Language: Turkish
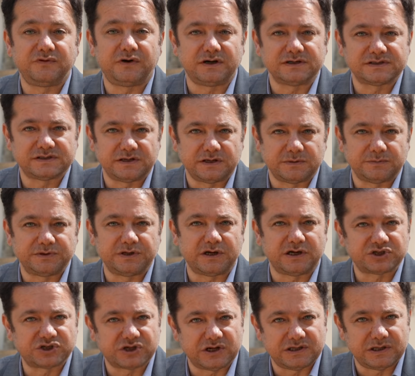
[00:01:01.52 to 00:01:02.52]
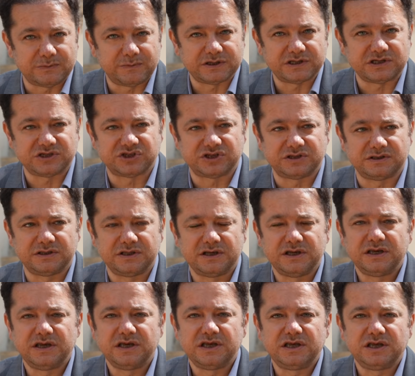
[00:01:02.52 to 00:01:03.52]
ve ashabını aşağılamak için
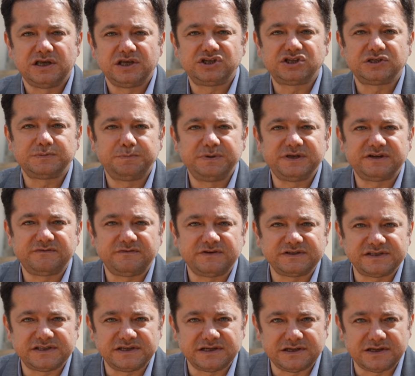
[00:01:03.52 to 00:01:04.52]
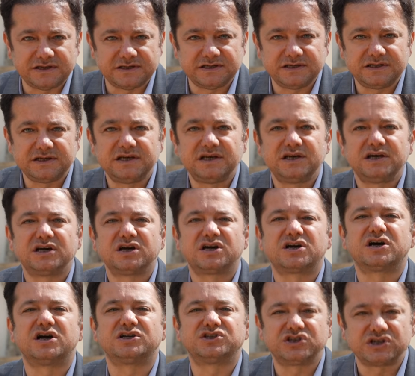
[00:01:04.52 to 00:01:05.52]
hiçbir vesileyi
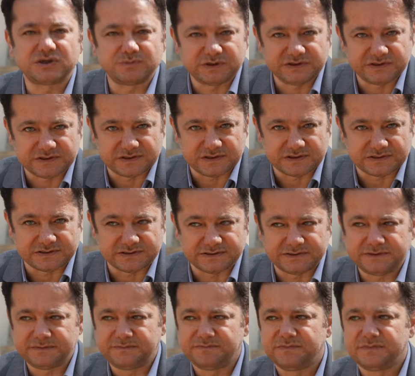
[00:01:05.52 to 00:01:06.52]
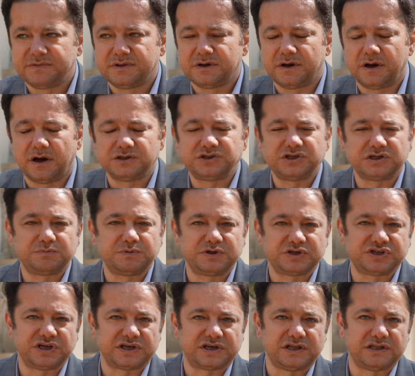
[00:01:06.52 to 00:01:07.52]
kaçırmadıklarını açık bir
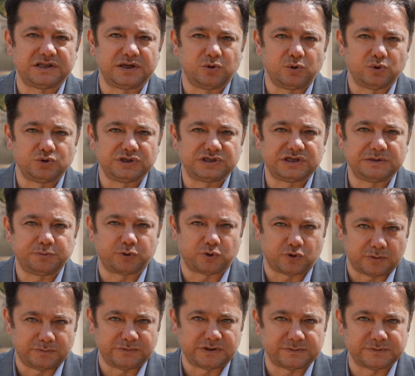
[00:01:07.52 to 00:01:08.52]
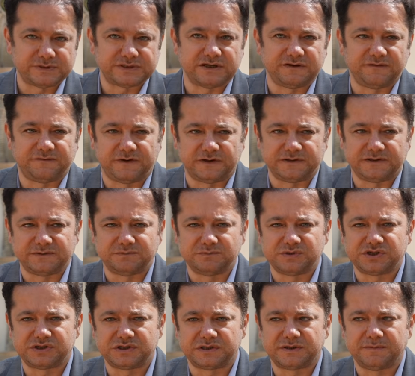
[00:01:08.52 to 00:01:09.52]
şekilde önceki programlarımızda ifade
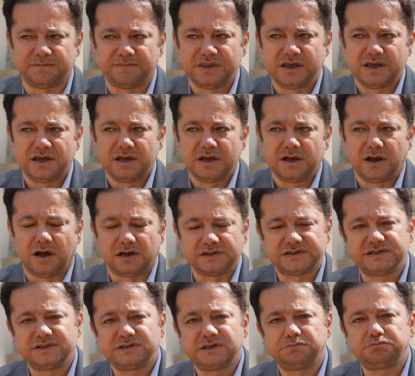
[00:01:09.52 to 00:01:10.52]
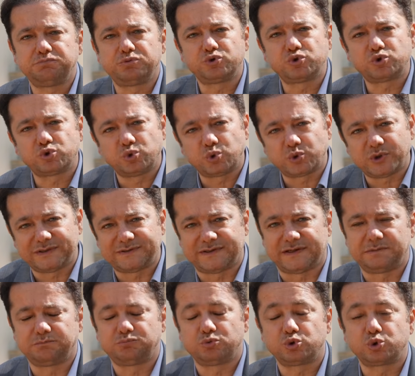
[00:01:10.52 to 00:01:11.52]
etmiştik. Aslında bu sure
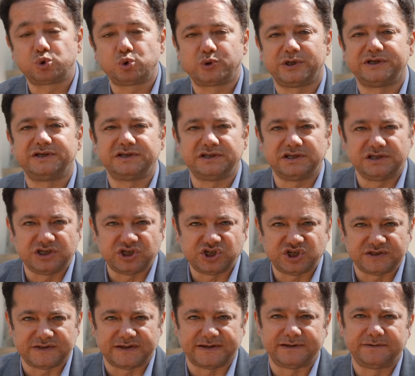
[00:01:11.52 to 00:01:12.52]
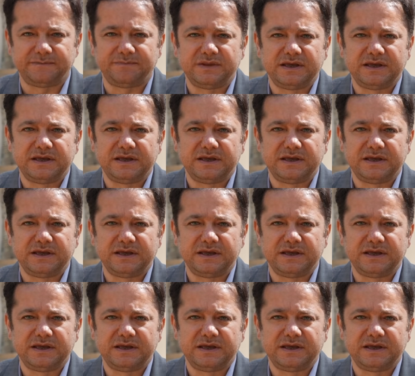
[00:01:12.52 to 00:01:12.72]
de, bu surenin inişi de